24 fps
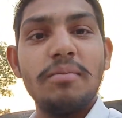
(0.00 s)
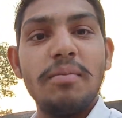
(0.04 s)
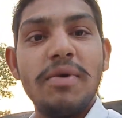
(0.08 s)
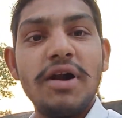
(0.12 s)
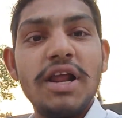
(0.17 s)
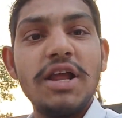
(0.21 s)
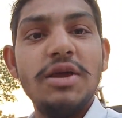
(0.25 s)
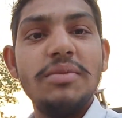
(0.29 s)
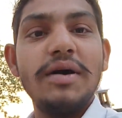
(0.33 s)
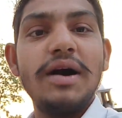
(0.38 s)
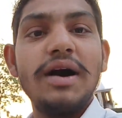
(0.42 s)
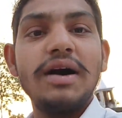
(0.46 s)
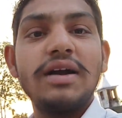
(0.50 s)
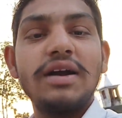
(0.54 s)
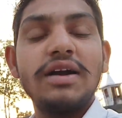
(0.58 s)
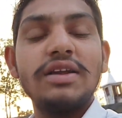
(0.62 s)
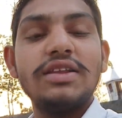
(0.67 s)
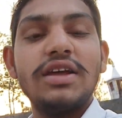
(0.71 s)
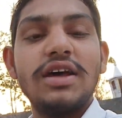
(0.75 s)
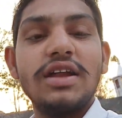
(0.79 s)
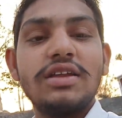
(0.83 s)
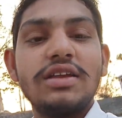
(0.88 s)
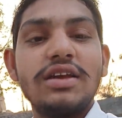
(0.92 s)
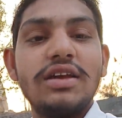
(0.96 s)
मणिबाग के
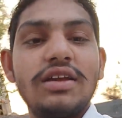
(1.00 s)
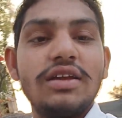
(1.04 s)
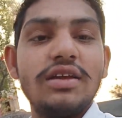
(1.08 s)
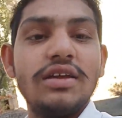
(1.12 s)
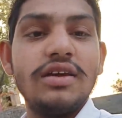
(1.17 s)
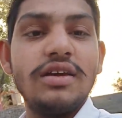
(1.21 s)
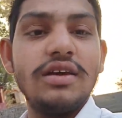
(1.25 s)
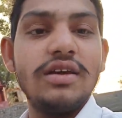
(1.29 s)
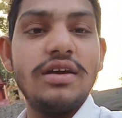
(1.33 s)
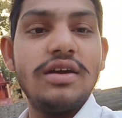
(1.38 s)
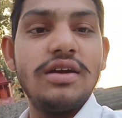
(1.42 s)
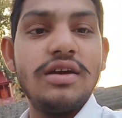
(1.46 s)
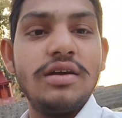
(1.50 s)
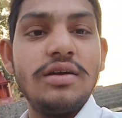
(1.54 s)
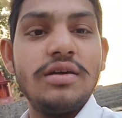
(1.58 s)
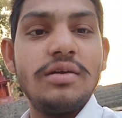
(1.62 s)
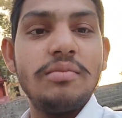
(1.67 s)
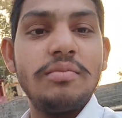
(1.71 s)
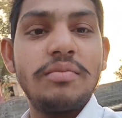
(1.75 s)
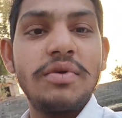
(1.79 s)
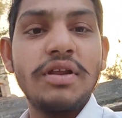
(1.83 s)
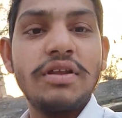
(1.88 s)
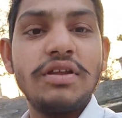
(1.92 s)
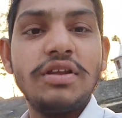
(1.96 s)
दर्शन
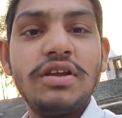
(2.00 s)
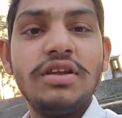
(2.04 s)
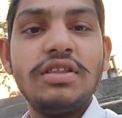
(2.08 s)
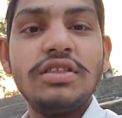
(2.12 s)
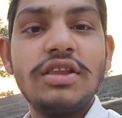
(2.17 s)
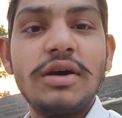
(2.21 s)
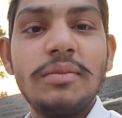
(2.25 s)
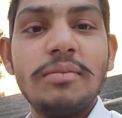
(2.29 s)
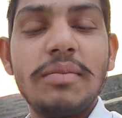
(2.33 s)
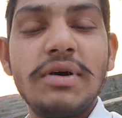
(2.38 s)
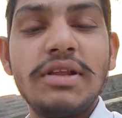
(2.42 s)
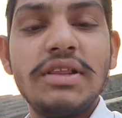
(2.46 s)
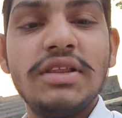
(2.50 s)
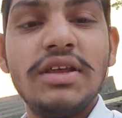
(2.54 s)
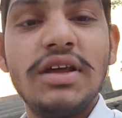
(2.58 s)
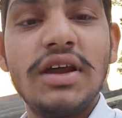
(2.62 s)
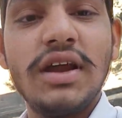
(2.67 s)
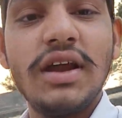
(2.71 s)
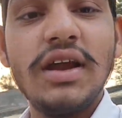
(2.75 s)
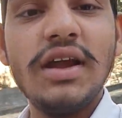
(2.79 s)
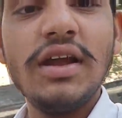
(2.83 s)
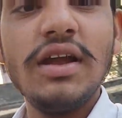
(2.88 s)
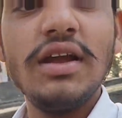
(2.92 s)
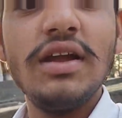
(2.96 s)
प्राचीनतम मंदिर
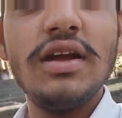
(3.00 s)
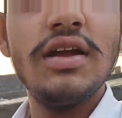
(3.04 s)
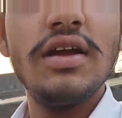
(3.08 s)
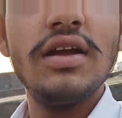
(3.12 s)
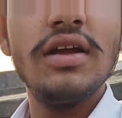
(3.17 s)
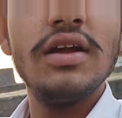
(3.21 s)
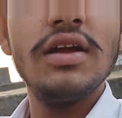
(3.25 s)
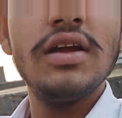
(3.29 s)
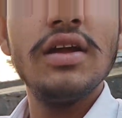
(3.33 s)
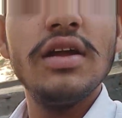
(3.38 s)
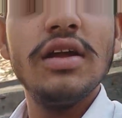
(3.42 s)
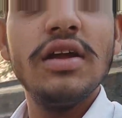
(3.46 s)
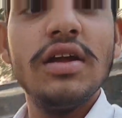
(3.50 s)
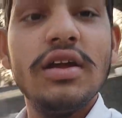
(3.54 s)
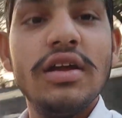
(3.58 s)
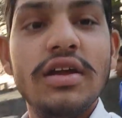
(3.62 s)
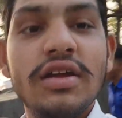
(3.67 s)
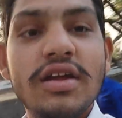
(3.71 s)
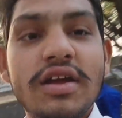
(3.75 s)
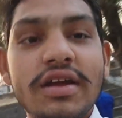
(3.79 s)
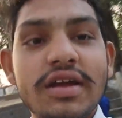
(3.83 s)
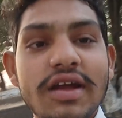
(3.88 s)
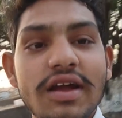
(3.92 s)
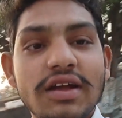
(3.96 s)
है
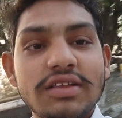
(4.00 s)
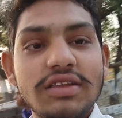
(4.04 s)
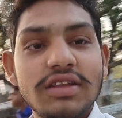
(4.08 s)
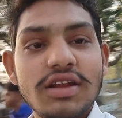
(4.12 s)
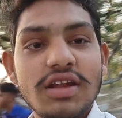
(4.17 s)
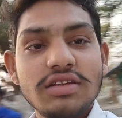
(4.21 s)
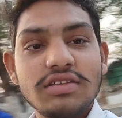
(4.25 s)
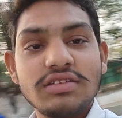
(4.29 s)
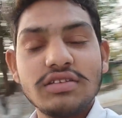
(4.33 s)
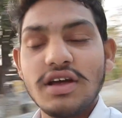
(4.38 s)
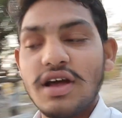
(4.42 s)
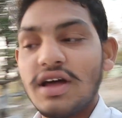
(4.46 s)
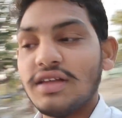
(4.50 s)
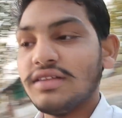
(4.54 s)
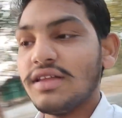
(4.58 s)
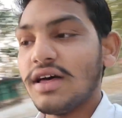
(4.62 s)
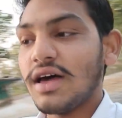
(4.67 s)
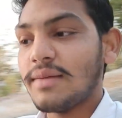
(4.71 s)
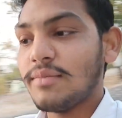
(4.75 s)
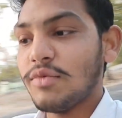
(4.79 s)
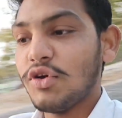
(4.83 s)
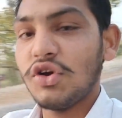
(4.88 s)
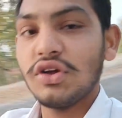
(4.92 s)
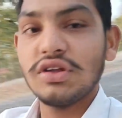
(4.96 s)
यहाँ की कितना
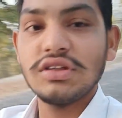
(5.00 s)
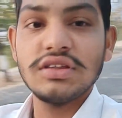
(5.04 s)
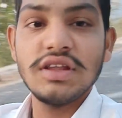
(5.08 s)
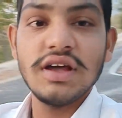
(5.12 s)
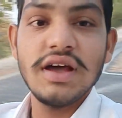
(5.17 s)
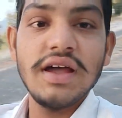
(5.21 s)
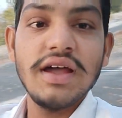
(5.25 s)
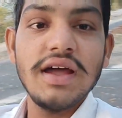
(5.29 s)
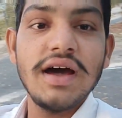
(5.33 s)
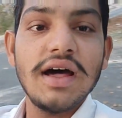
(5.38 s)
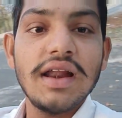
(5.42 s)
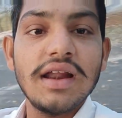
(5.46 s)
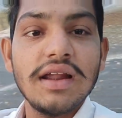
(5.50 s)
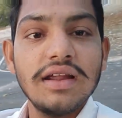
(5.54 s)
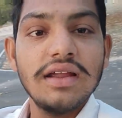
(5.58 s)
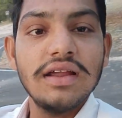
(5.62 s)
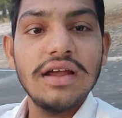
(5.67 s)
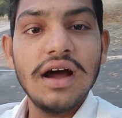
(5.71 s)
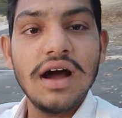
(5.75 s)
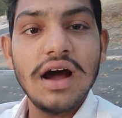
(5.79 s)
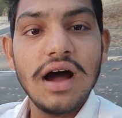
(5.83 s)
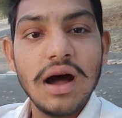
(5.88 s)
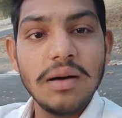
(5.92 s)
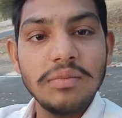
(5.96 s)
शानदार व्यवस्था है यार
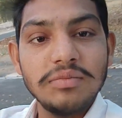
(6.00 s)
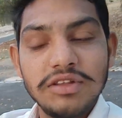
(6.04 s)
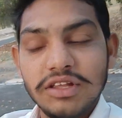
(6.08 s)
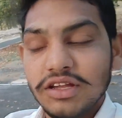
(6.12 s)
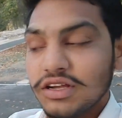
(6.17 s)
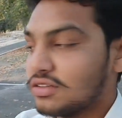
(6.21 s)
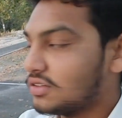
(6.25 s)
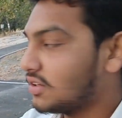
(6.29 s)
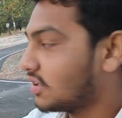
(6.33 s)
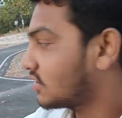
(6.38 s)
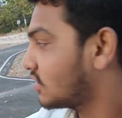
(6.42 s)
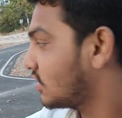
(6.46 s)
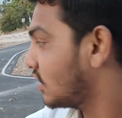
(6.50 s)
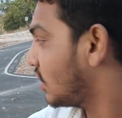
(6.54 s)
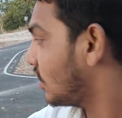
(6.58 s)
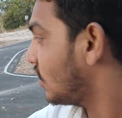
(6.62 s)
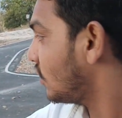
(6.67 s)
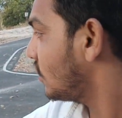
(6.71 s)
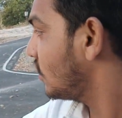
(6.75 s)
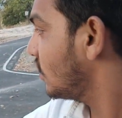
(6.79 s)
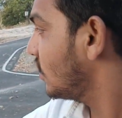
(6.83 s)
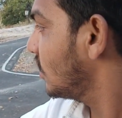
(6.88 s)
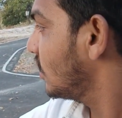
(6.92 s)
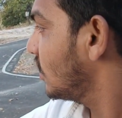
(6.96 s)
यहाँ आप देख सकते हो